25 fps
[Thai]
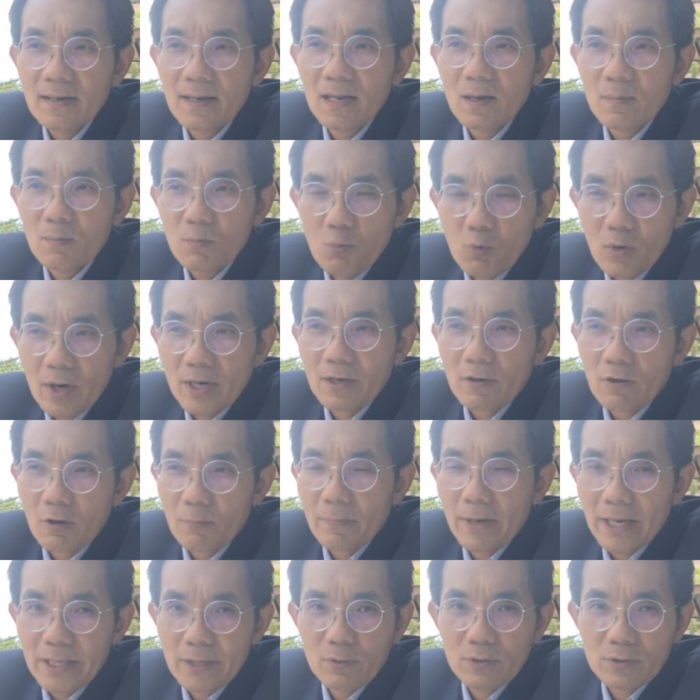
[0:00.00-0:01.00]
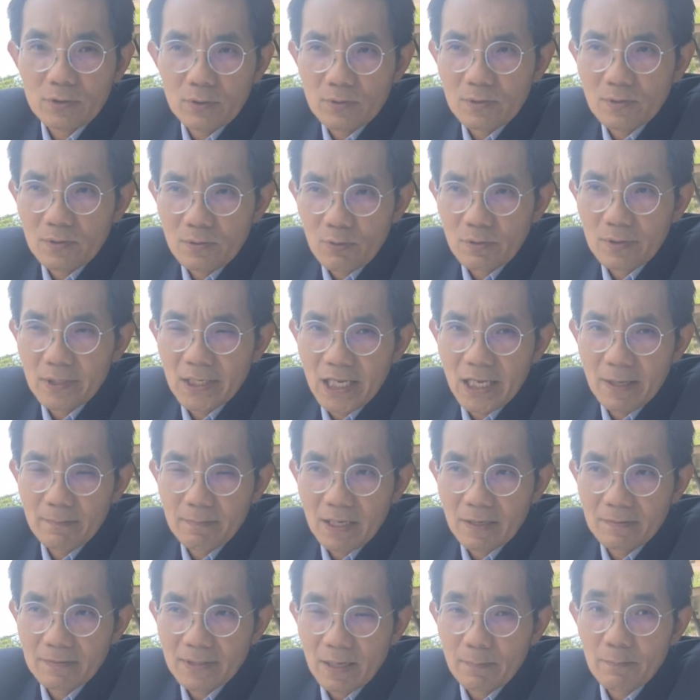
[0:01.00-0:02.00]
และมวลของพายุลูกนี้
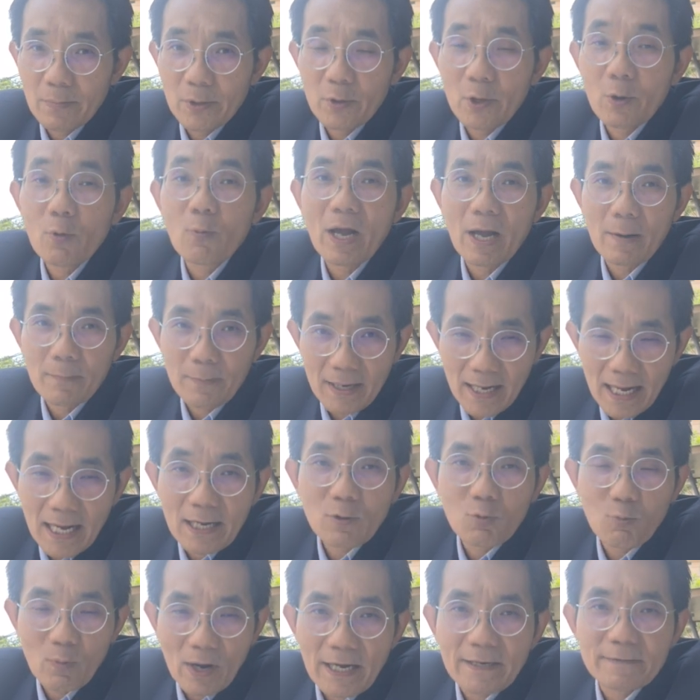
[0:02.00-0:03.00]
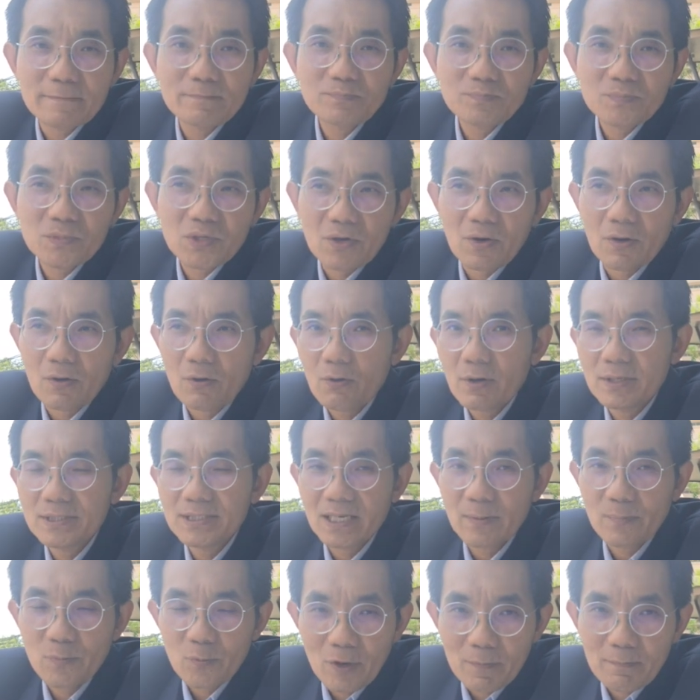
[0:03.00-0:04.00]
มันเต็มไปด้วยความคาดหวังของคน
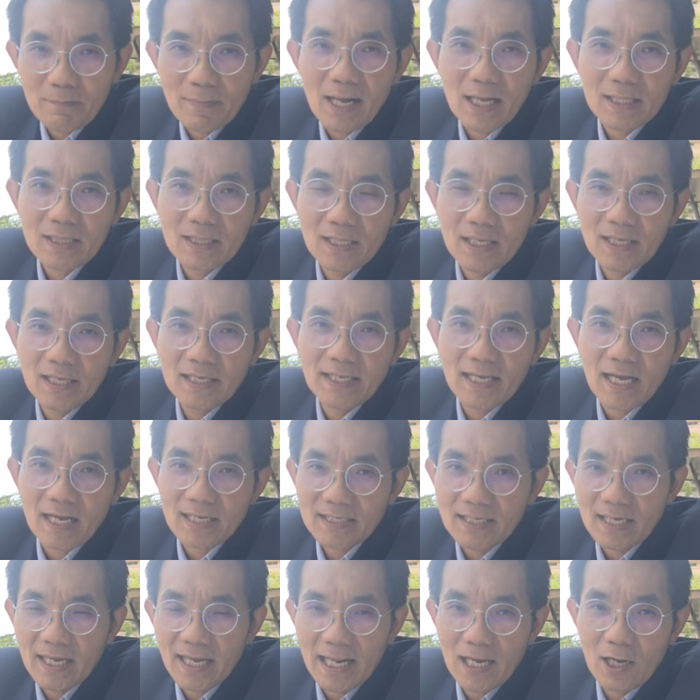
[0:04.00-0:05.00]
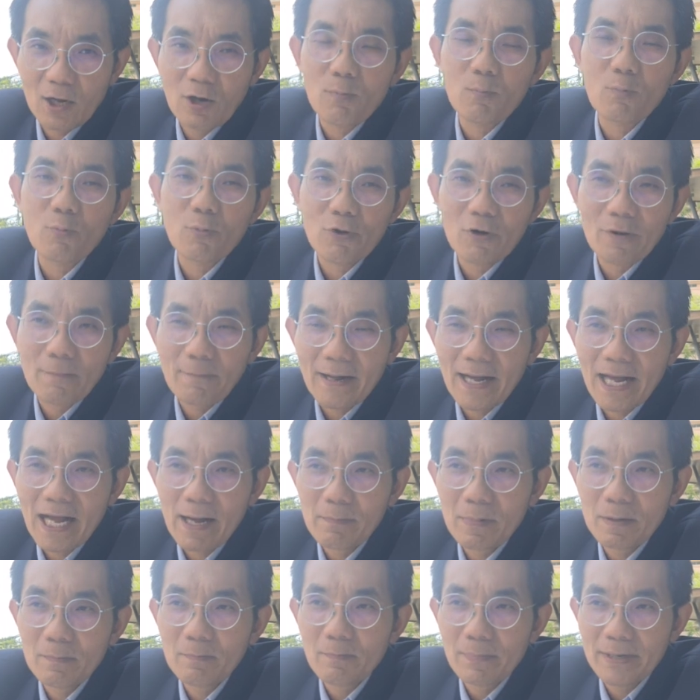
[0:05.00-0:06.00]
จำนวนมากที่อยากจะเห็นลมบัวพา
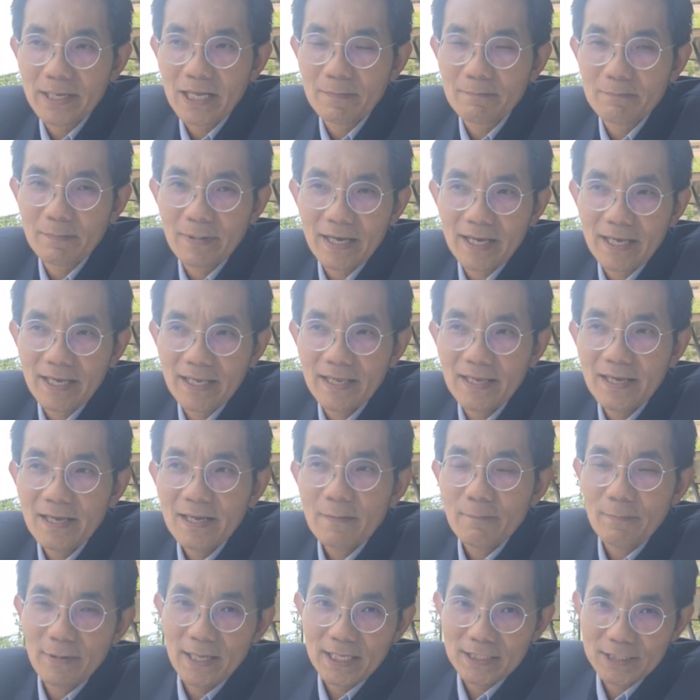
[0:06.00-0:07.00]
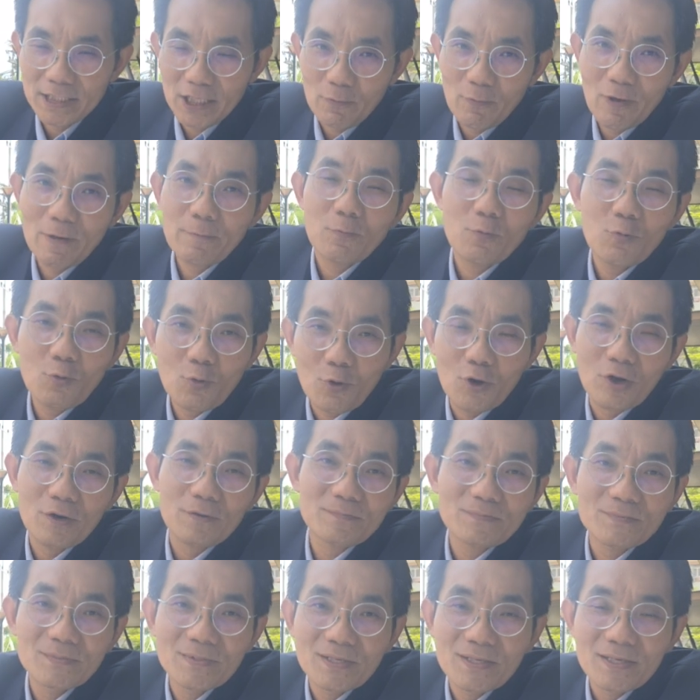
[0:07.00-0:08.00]
มันเปลี่ยนไปเปลี่ยนชีวิตผู้ค
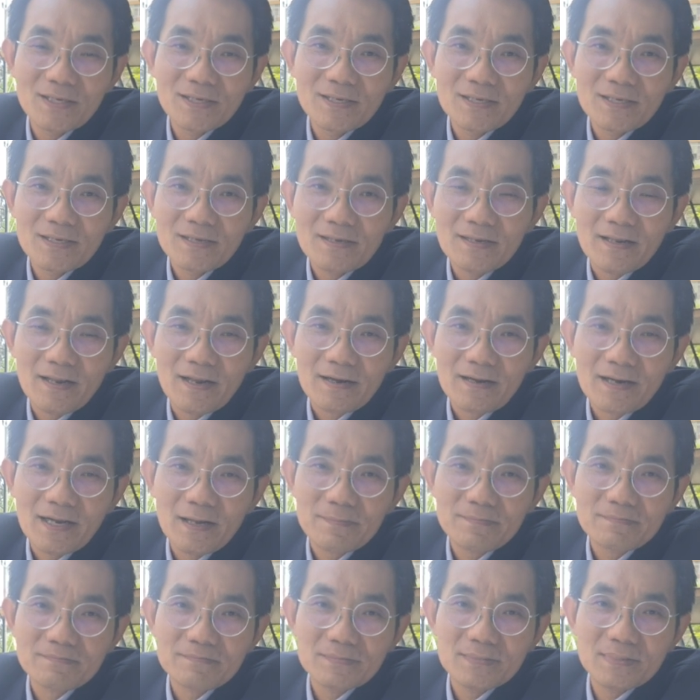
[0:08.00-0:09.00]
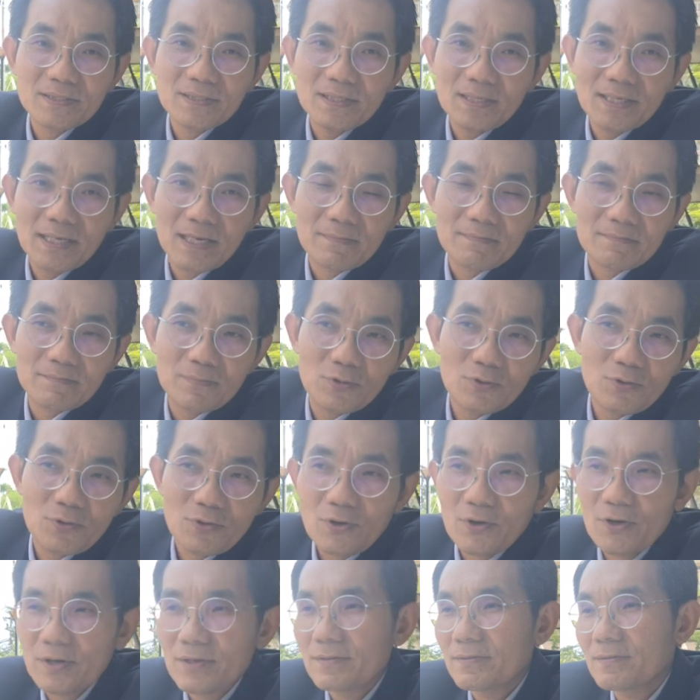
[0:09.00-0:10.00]
นนะครับเชื่อมผู้
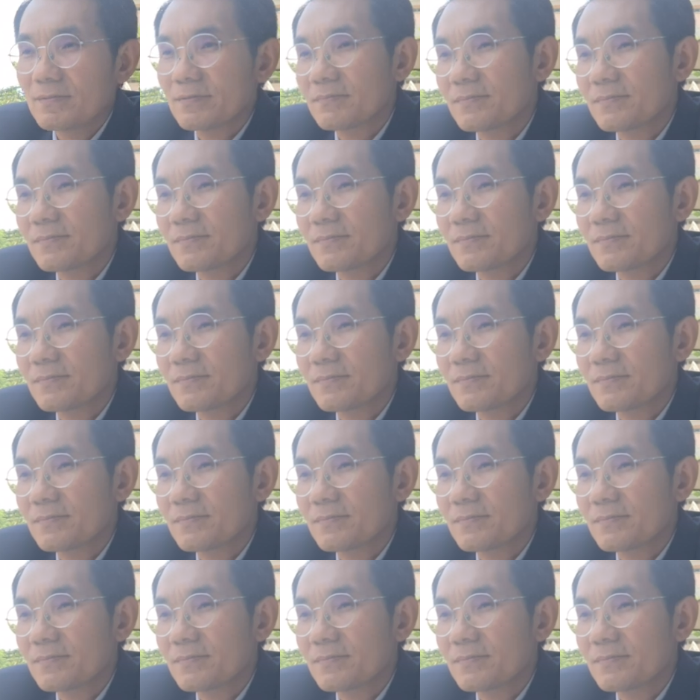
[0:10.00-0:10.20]
คน